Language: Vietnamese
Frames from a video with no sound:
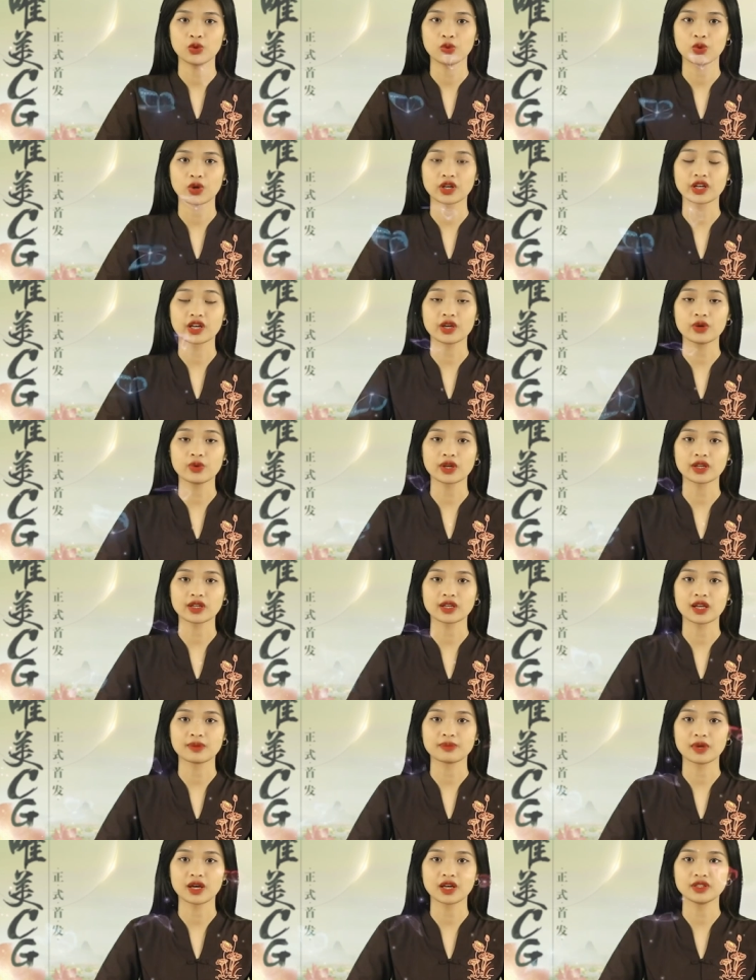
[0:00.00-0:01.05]
hoặc kế hoạch
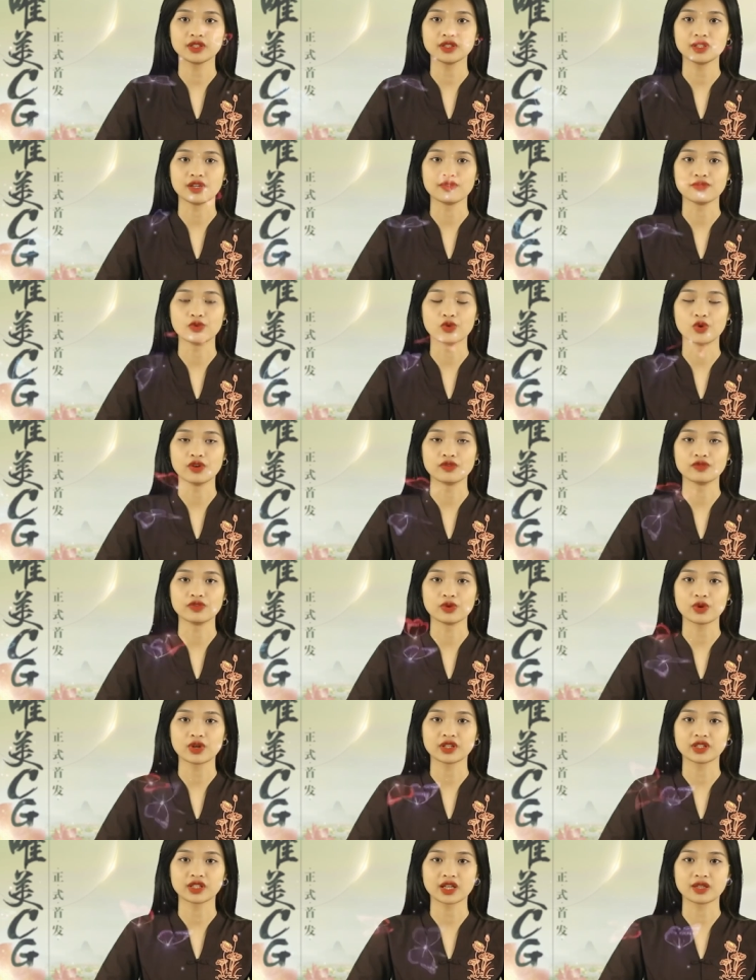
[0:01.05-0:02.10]
làm ăn để phù hợp với
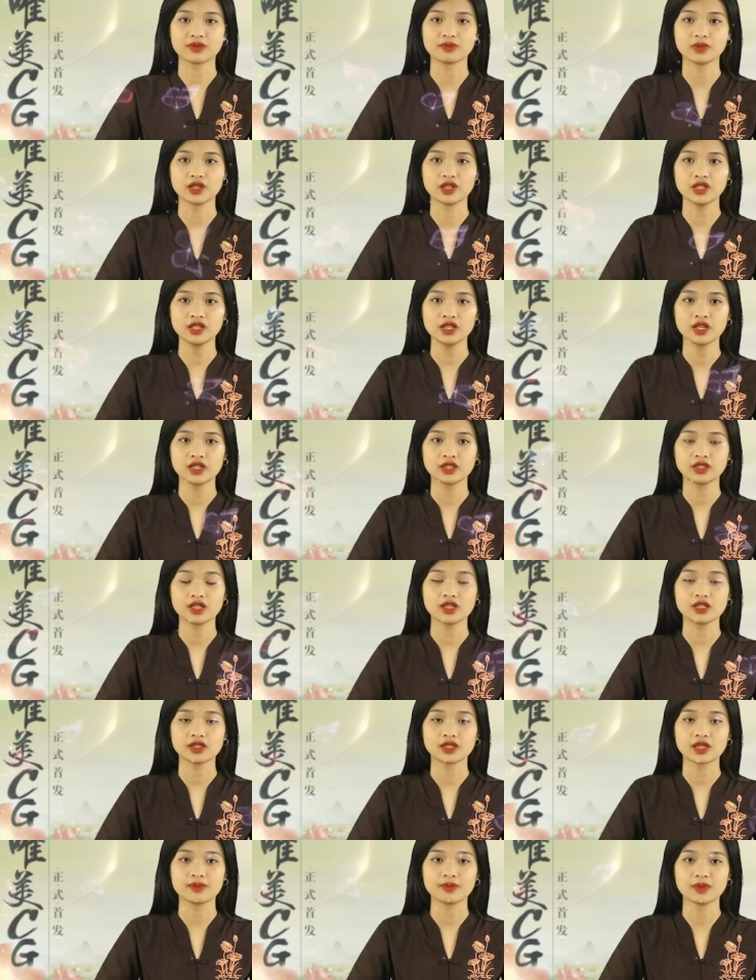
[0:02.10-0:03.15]
hoàn cảnh mới,
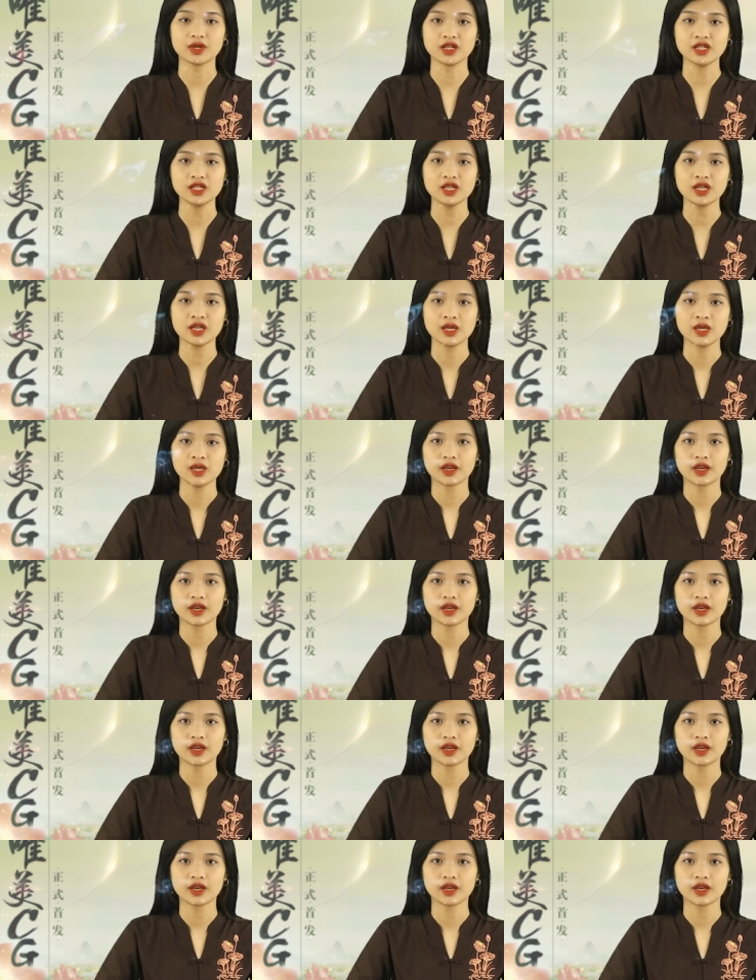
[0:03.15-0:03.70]
tình thế mới.